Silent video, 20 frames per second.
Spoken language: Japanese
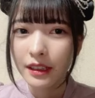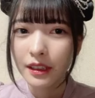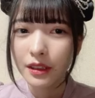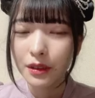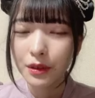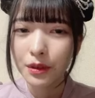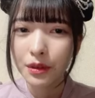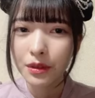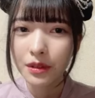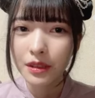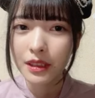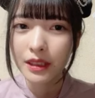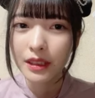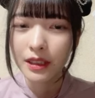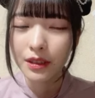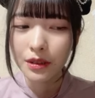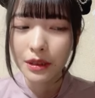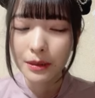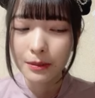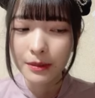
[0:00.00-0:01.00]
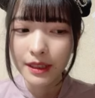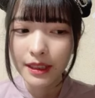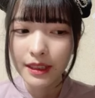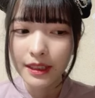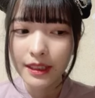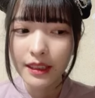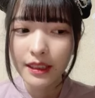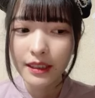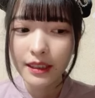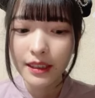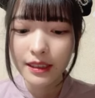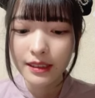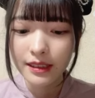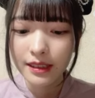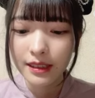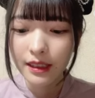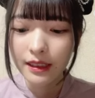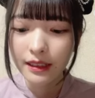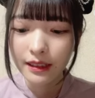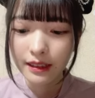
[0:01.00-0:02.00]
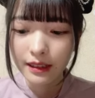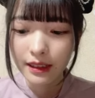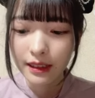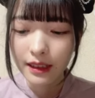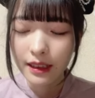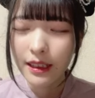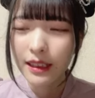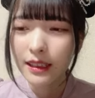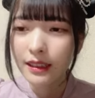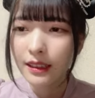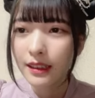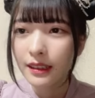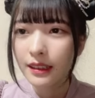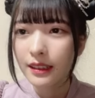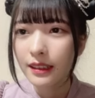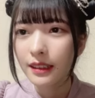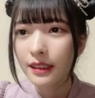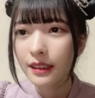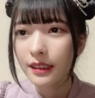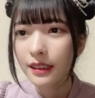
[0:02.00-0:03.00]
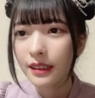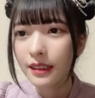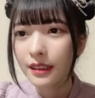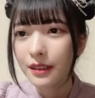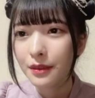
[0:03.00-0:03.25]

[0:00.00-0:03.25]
あと撮ってたドラマで消えたやつがあってえー、なんだっけな